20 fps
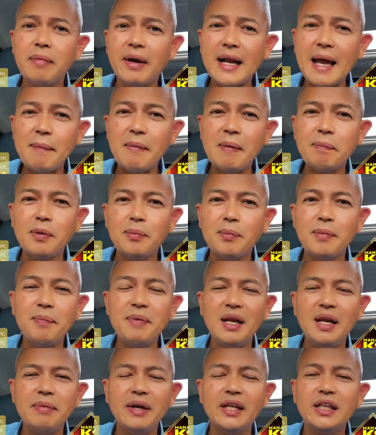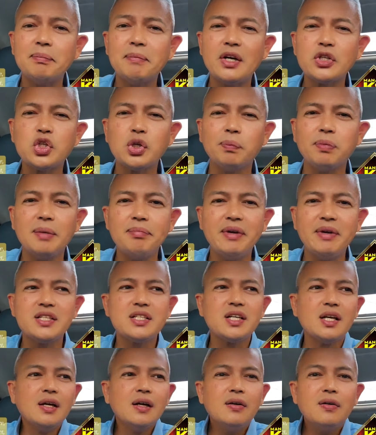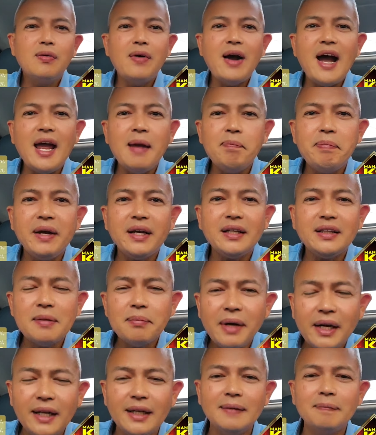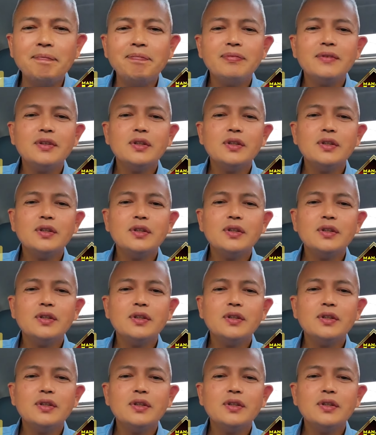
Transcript: Marami pong mga binibenta mga supplements. Wa, effect naman.